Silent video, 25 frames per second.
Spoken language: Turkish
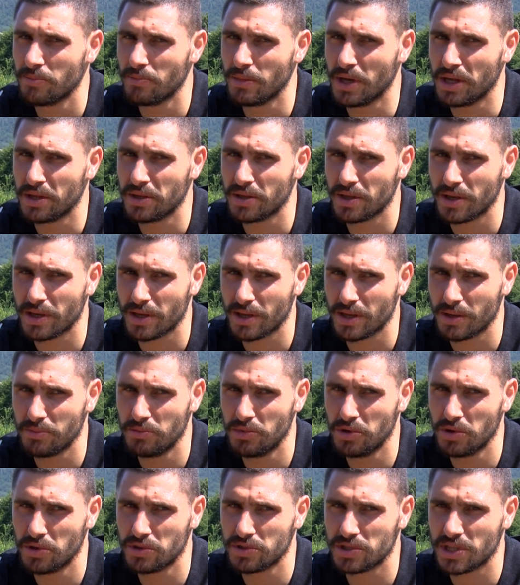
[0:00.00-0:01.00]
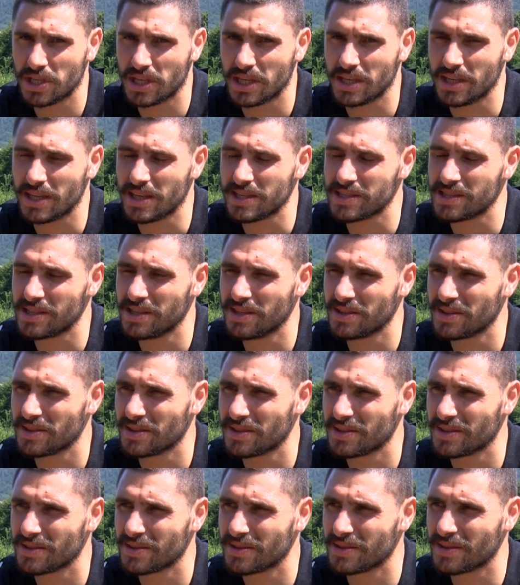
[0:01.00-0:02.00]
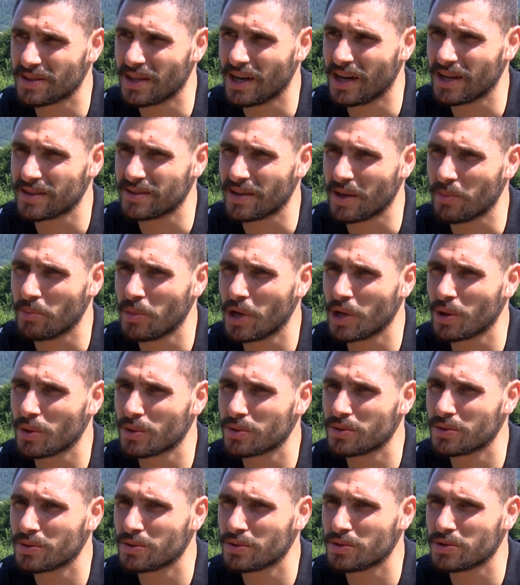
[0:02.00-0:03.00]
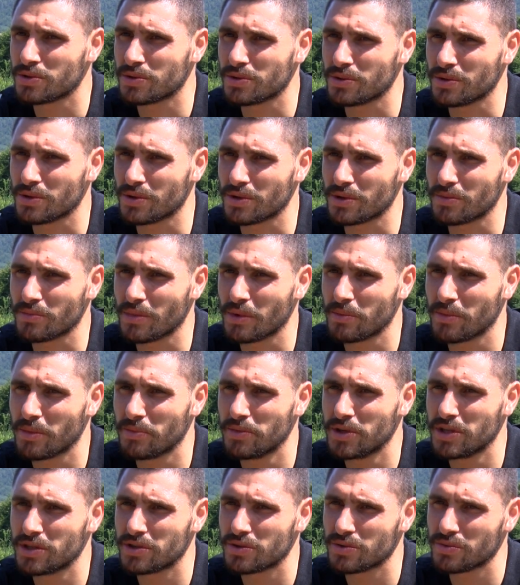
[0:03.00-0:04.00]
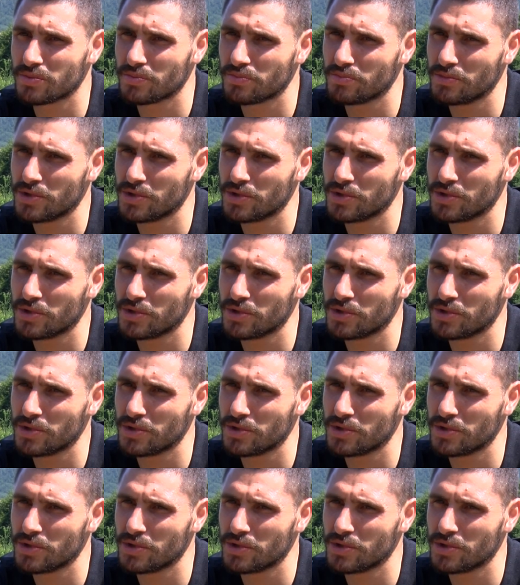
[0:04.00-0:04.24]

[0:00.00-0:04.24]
ben e, bir önceki neslin daha tembel olduğunu düşünüyorum ama bir şu,